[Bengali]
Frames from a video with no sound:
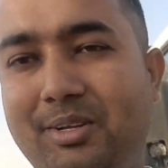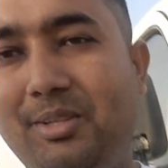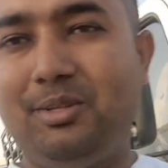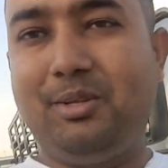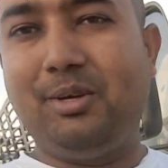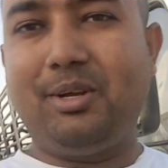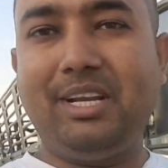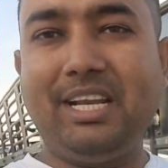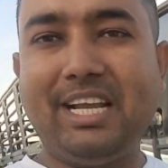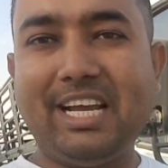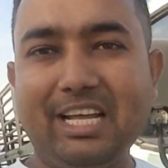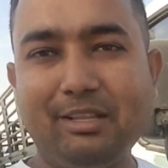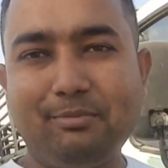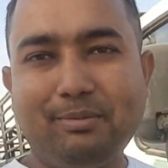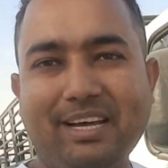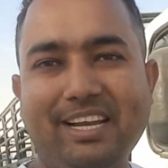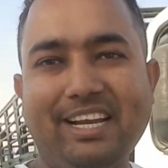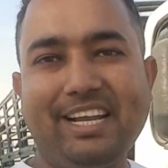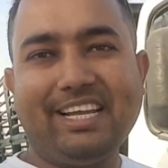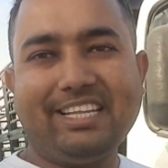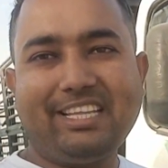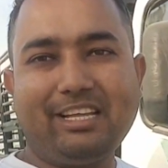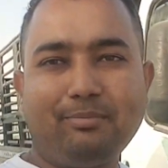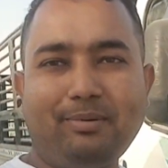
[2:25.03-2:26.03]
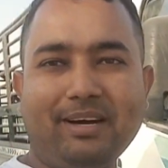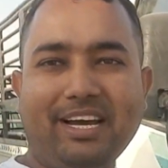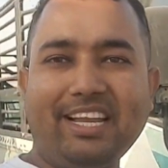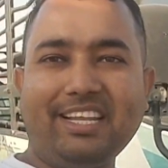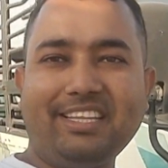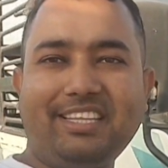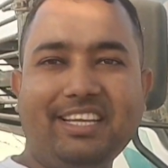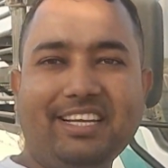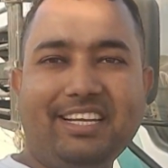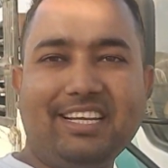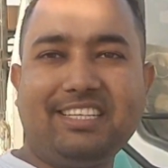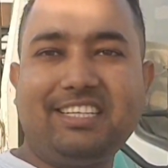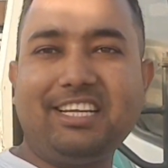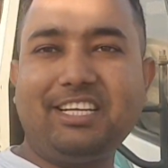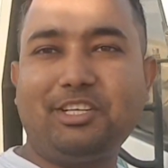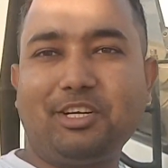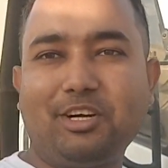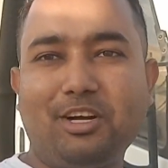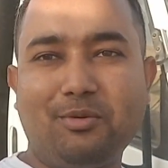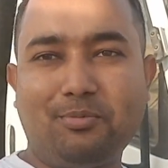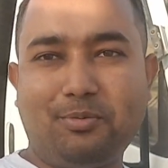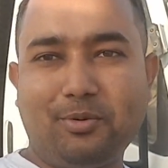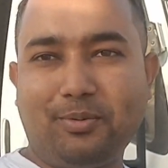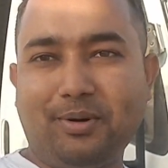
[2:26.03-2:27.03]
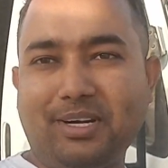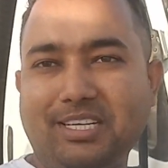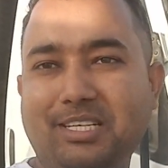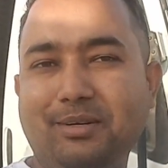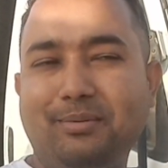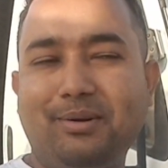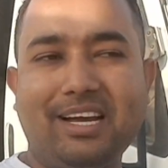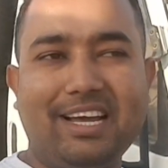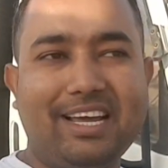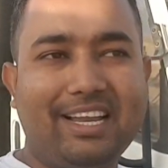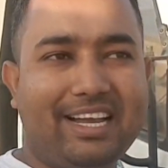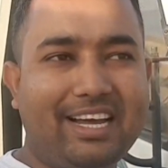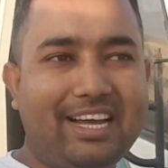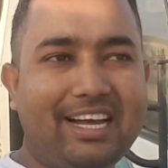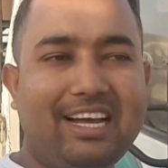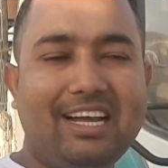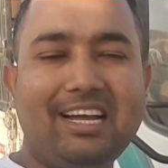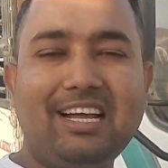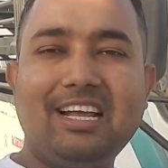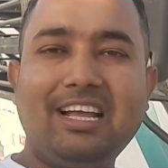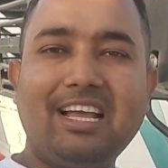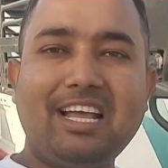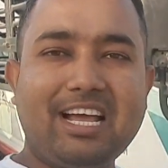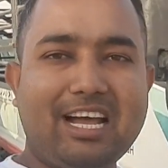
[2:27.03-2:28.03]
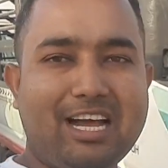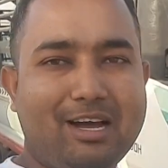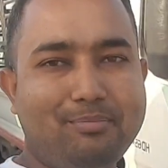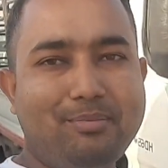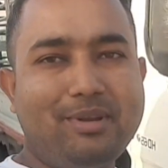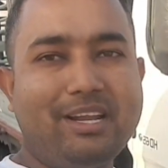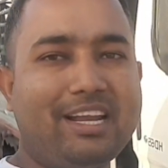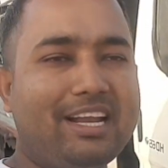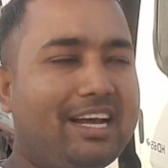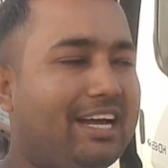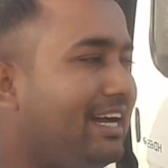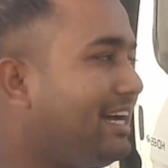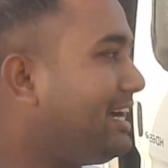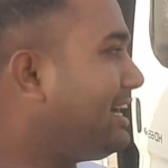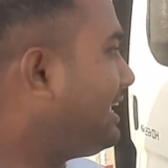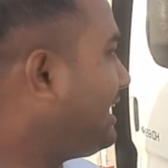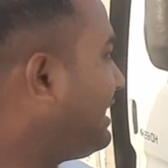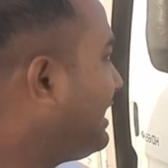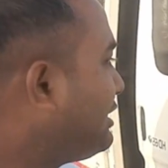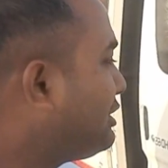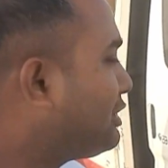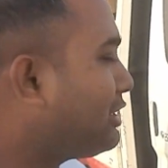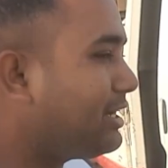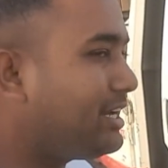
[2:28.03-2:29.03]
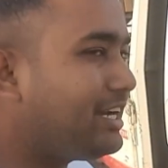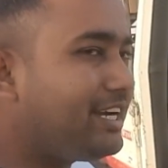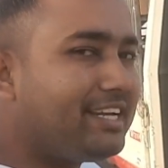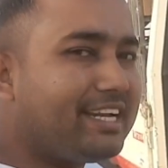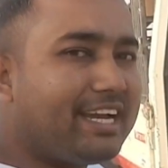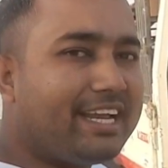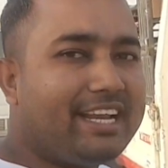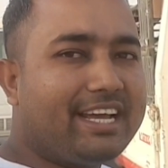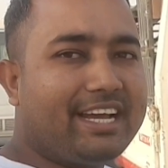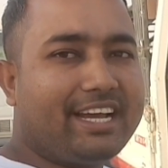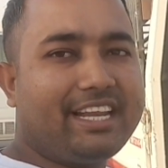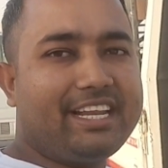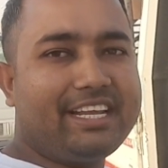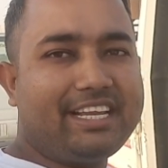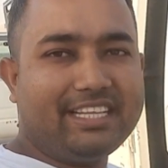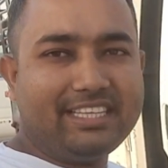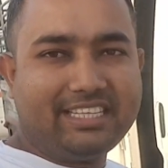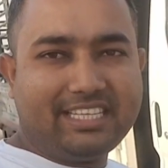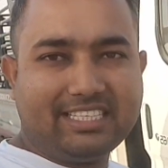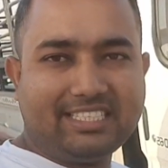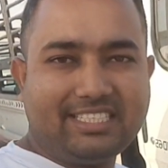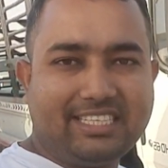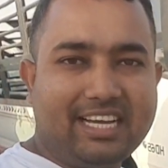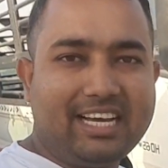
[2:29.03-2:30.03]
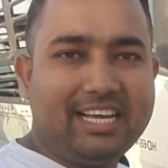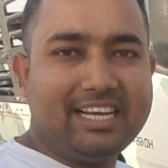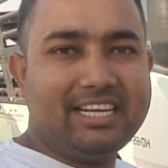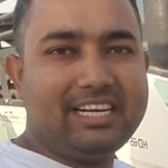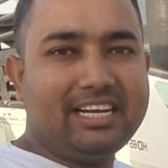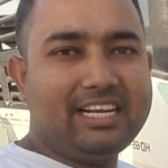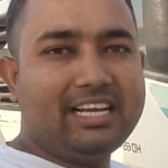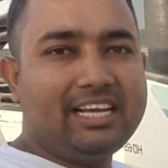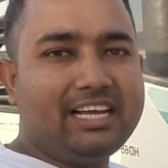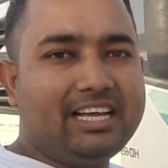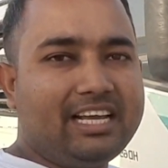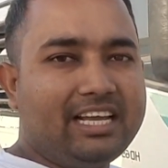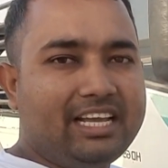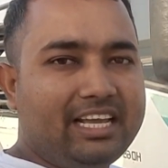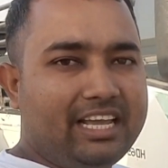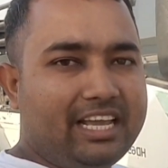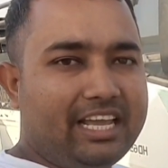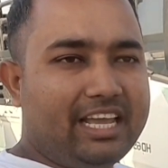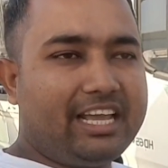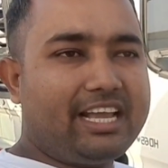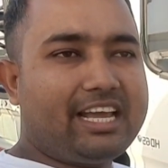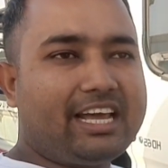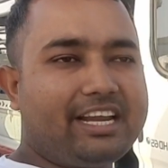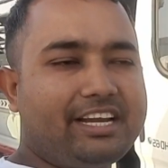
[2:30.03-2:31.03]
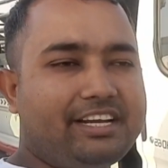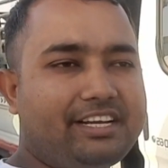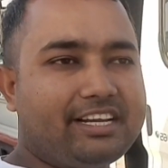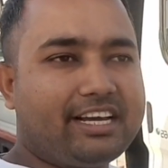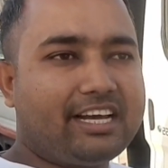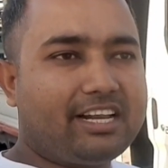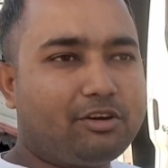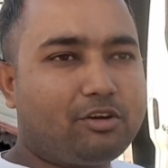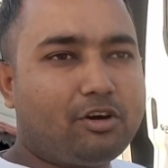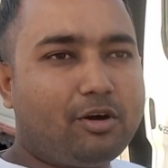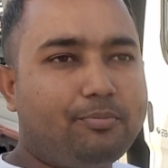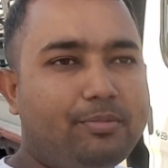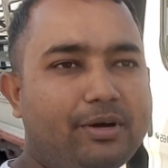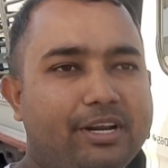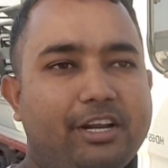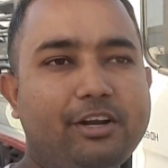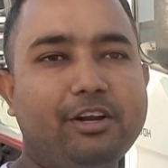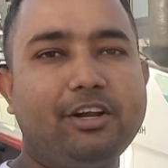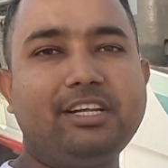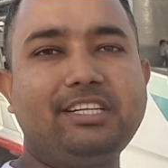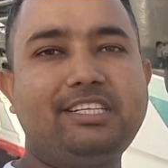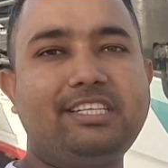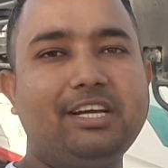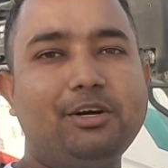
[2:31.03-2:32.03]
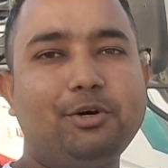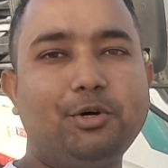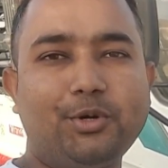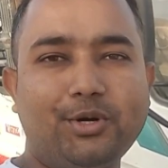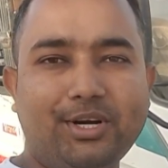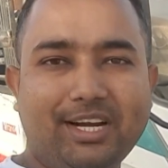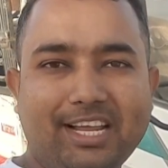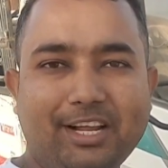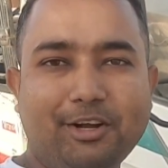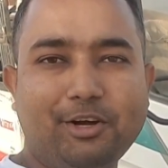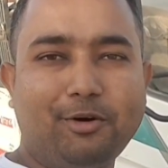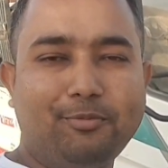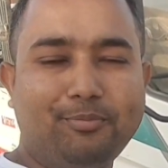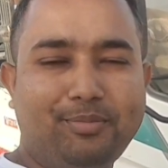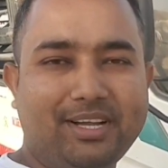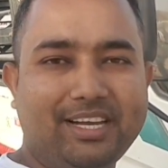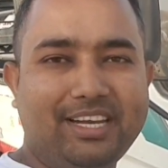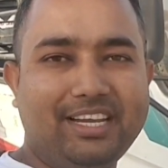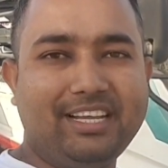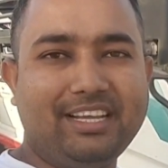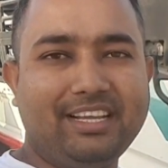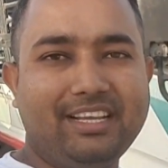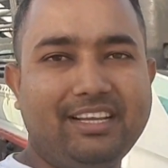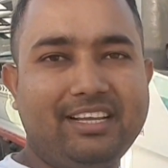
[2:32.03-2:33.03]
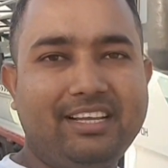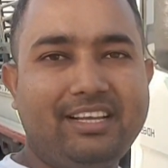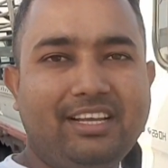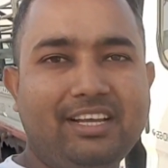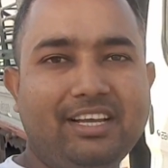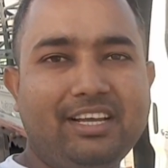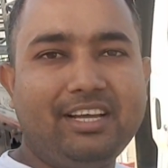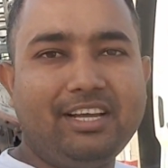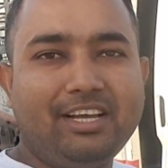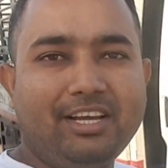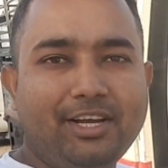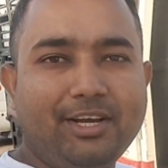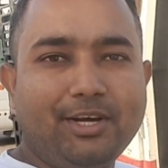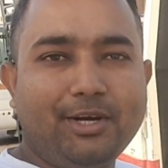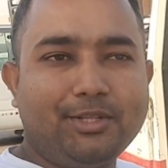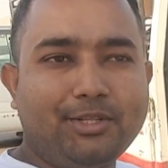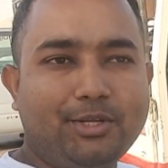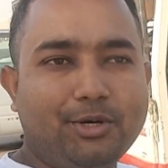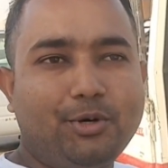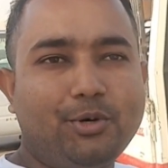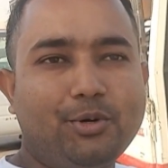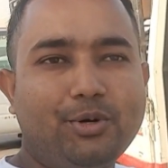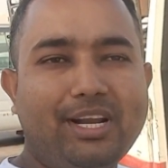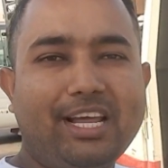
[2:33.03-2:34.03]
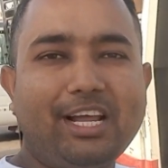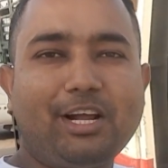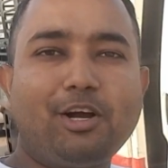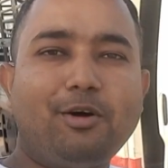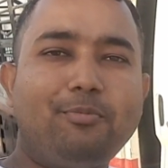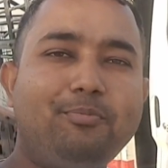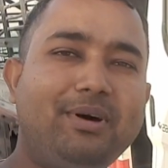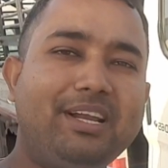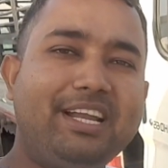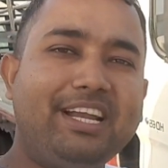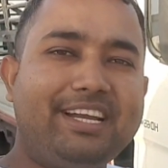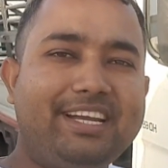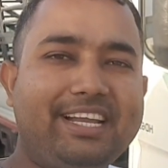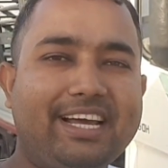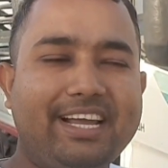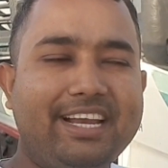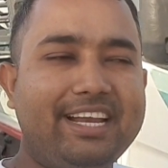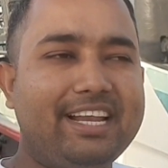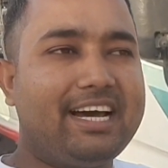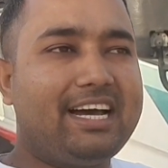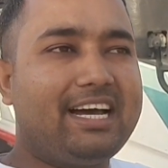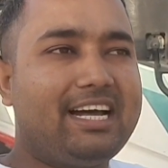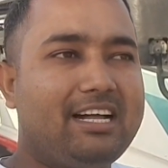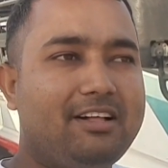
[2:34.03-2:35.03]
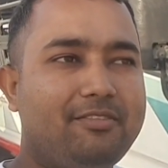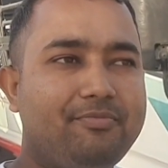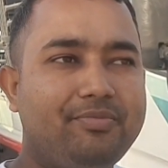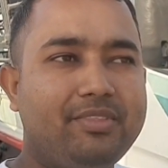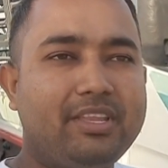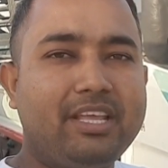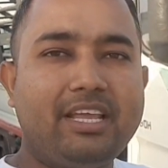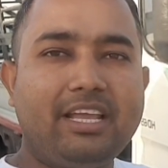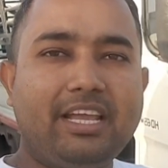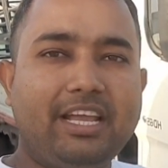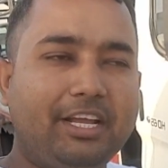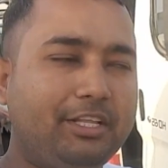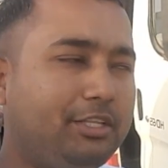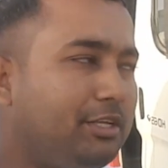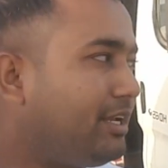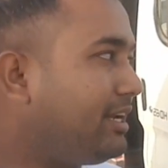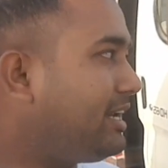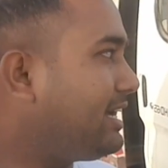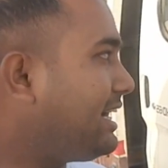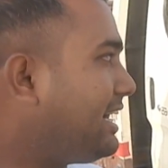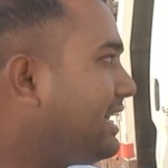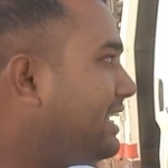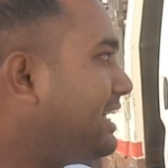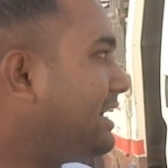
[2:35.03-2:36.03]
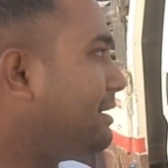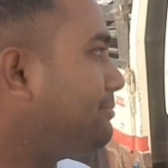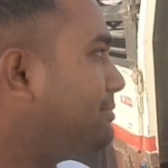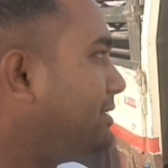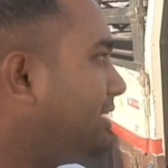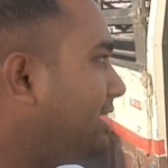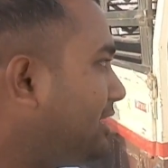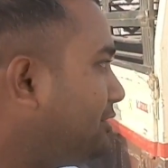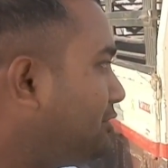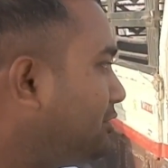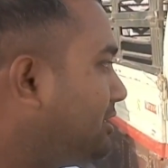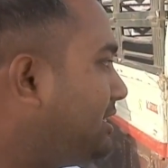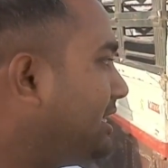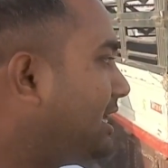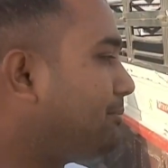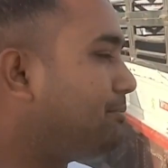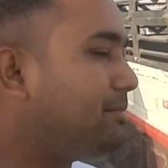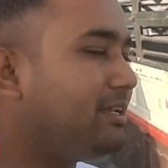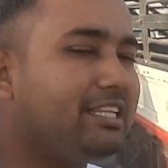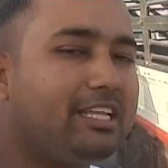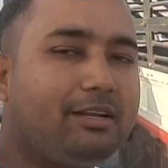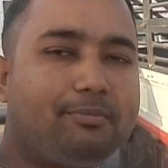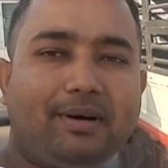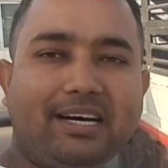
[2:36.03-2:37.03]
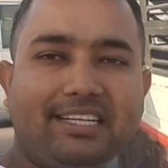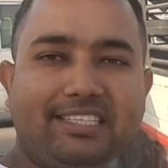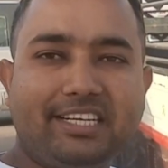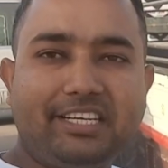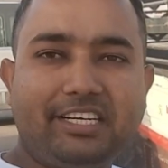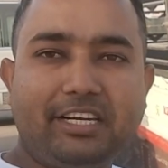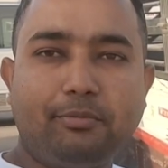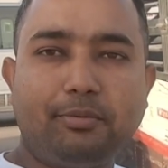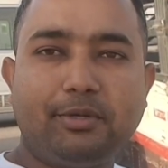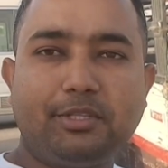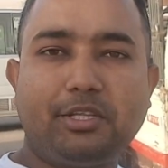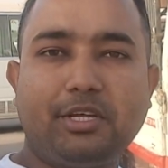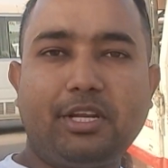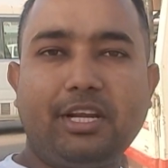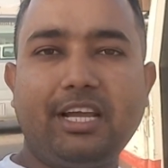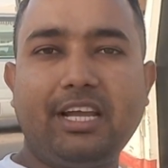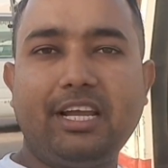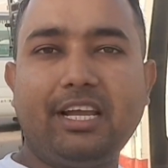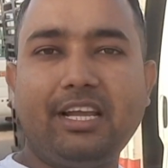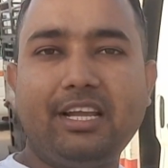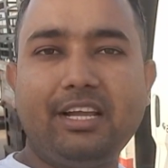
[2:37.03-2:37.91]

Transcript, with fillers: তো রিয়াদ বা রিয়াদের বাইরে থেকে যে সকল প্রবাসী ভাইরা আপনারা এই ধরনের ডাইনা গাড়ি কিনতে চান এই গাড়িটার কোম্পানি রয়েছে হুন্ডাই কোম্পানি তো হুন্ডাই কোম্পানির ডাইনা এই ধরনের গাড়ি আপনারা যদি আপনাদের বাজেটের ভিতরে